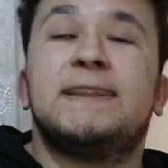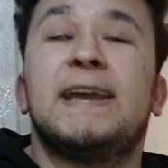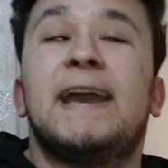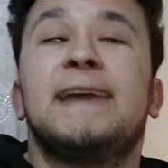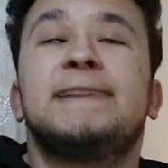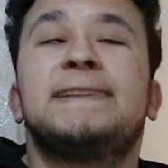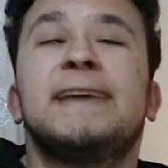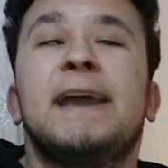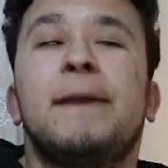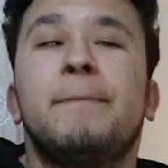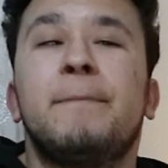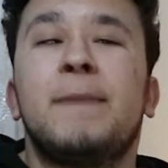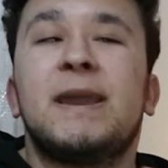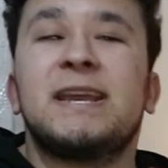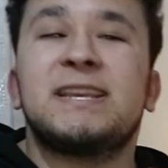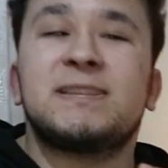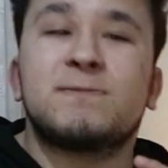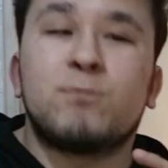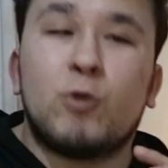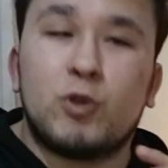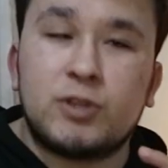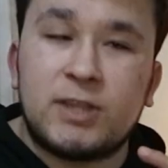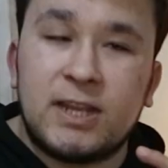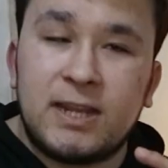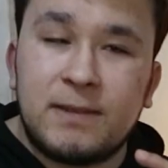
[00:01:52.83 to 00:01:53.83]
DT
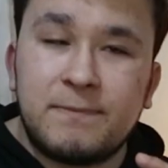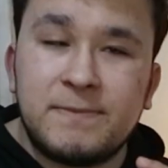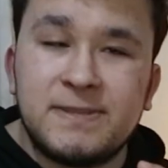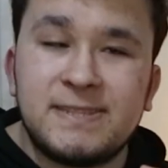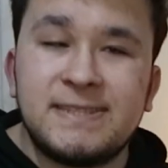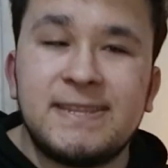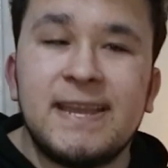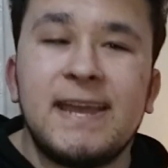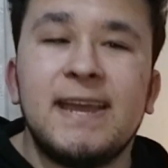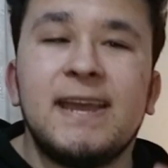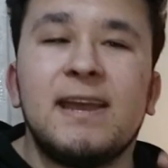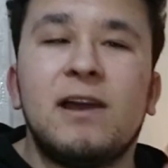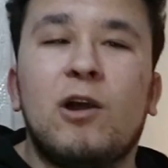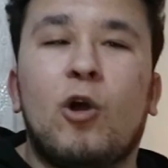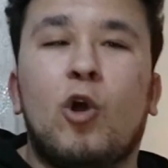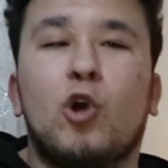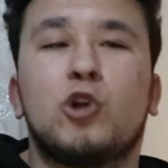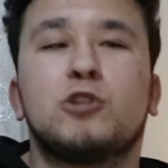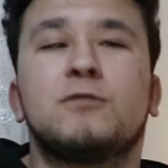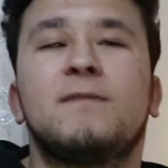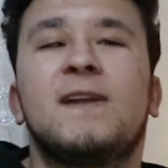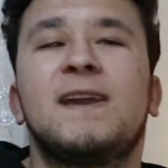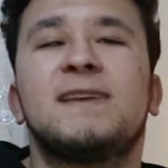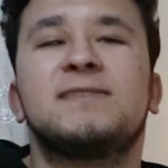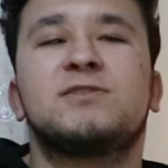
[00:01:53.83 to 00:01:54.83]
Max modelimizde
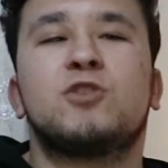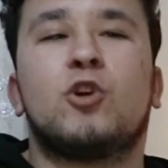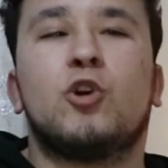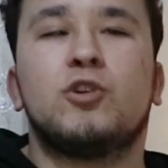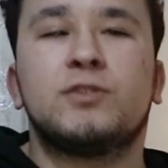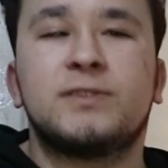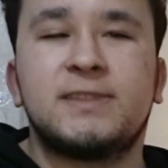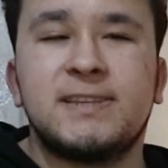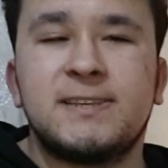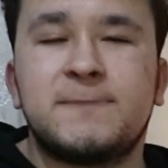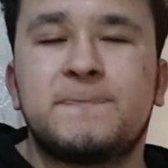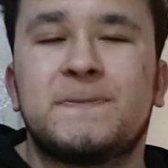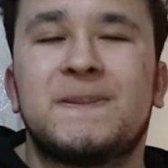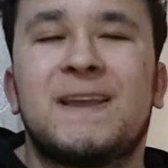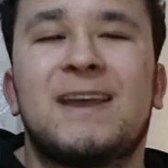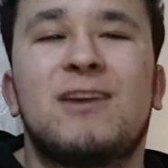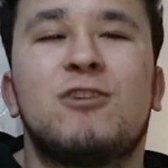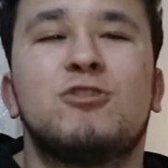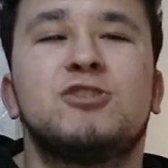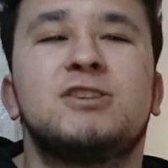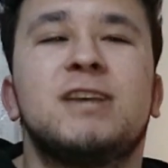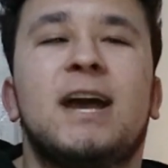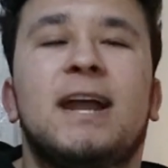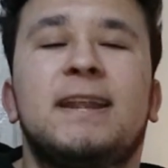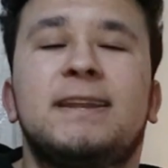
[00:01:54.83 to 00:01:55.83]
Always On Display
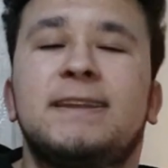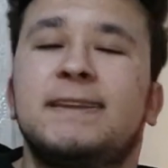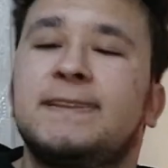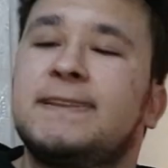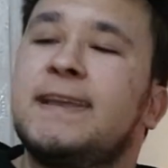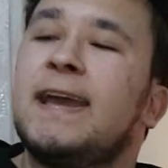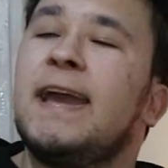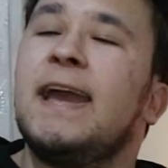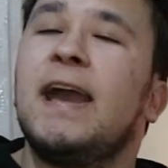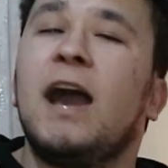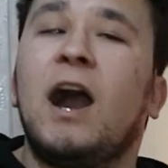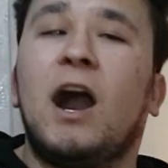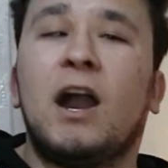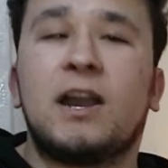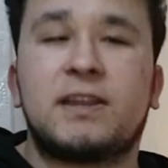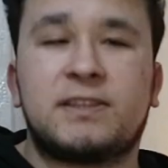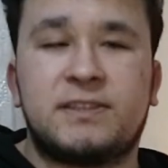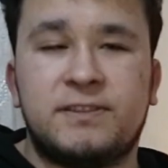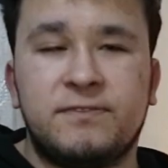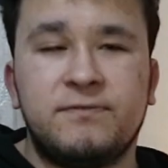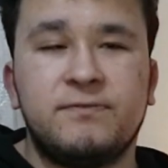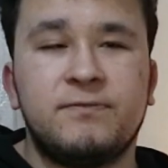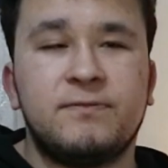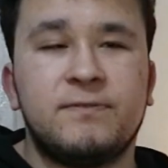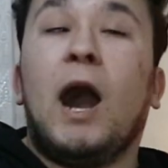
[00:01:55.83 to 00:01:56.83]
özelliği de
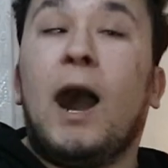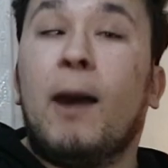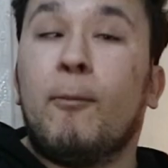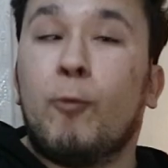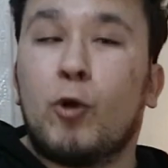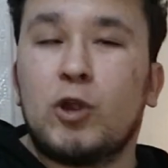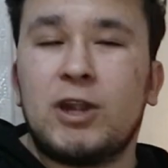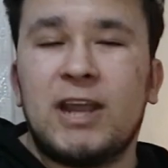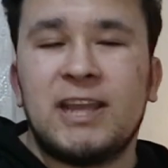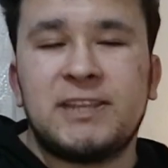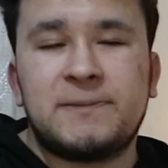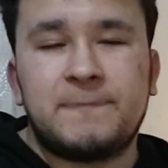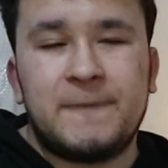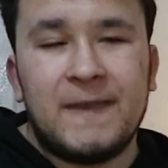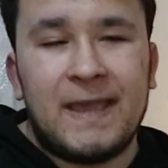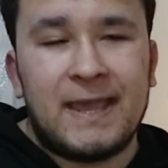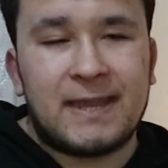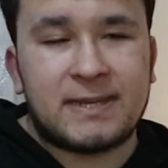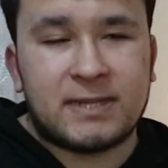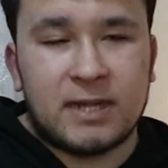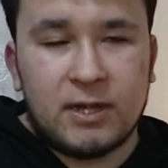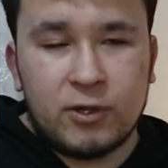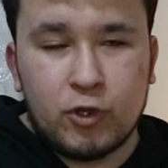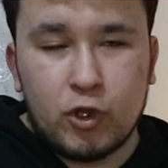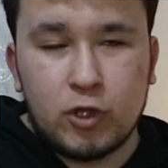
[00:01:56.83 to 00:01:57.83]
aktif. AMOLED bir
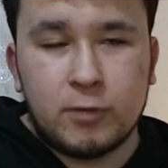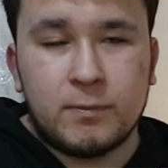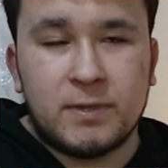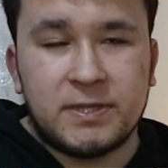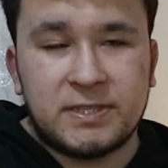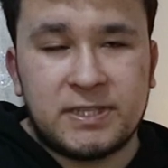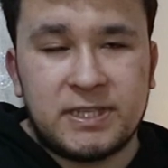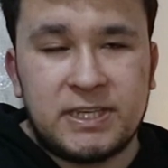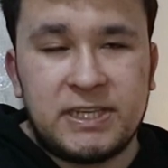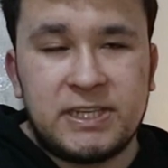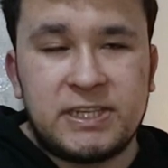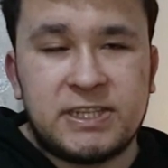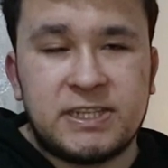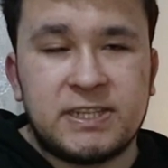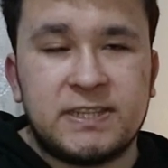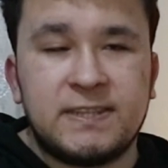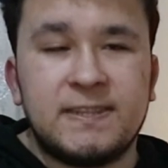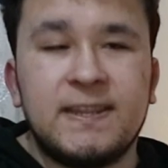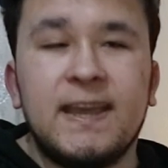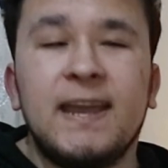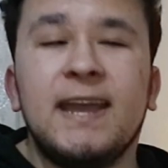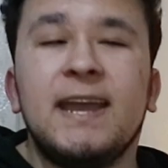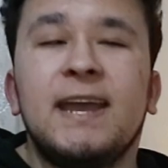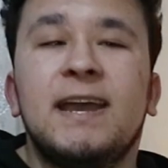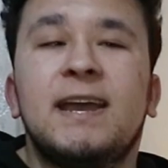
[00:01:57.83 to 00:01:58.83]
ekran olmadığı
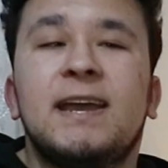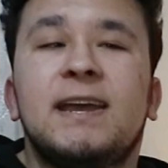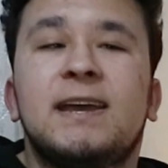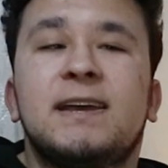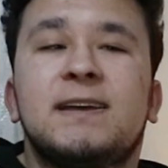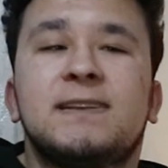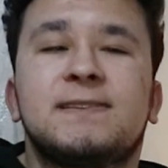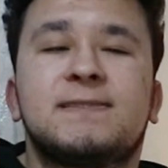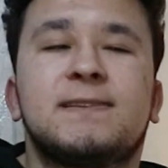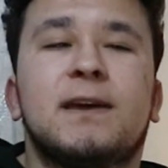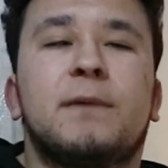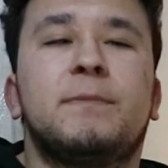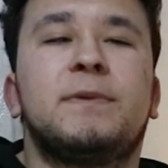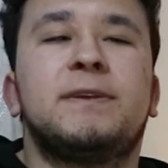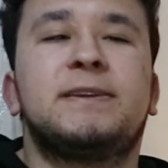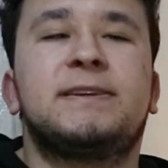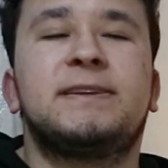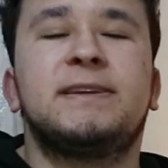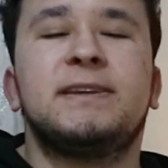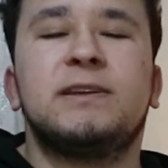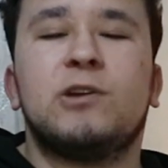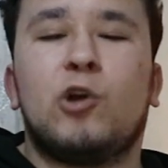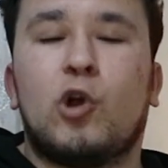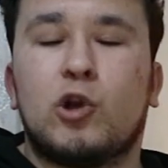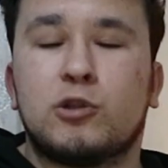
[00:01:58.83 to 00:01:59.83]
için de tabii
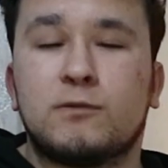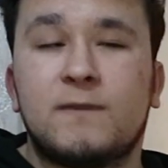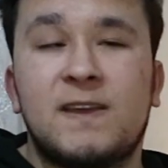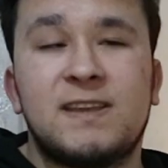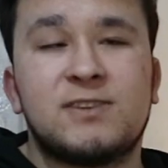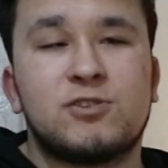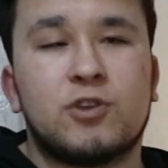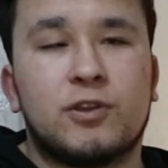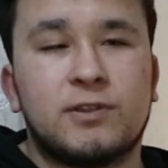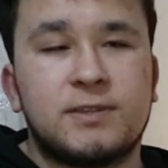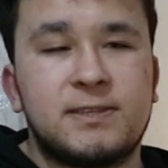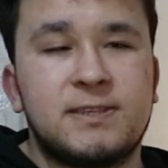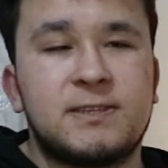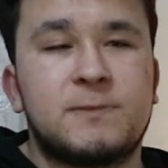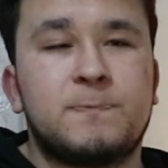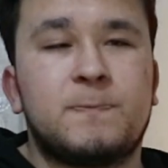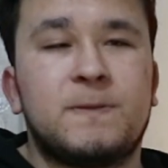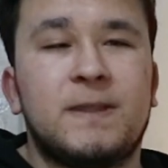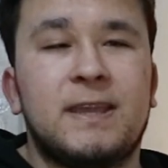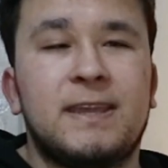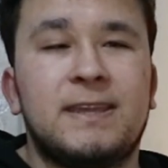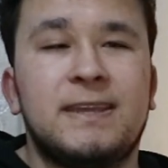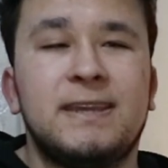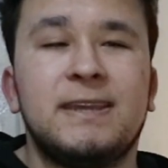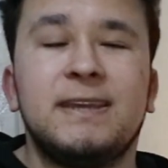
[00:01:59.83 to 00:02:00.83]
ki Always On
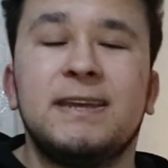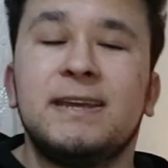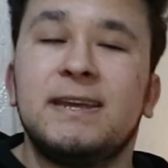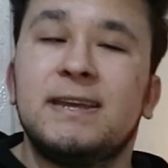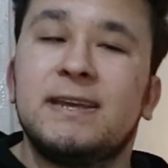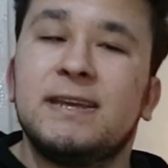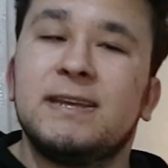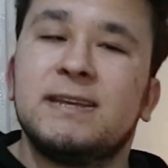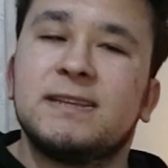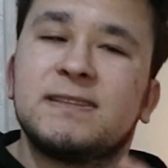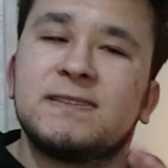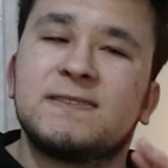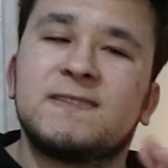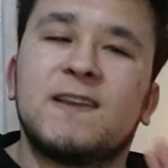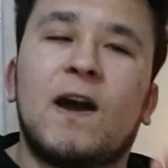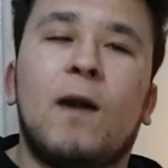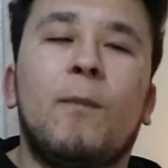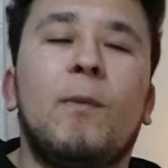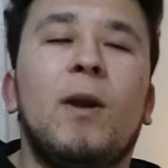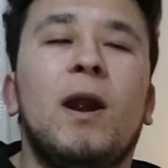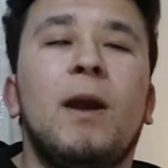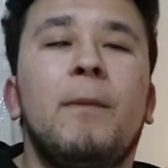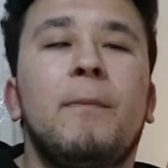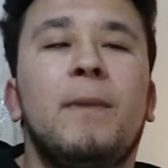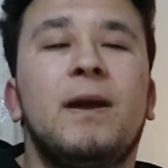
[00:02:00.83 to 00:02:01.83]
Display'i
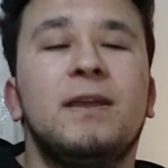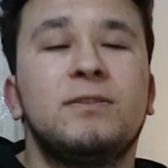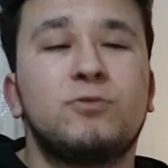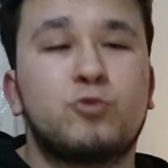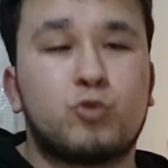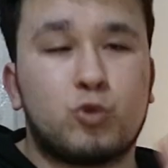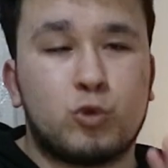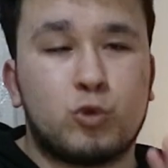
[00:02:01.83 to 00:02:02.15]
tamamen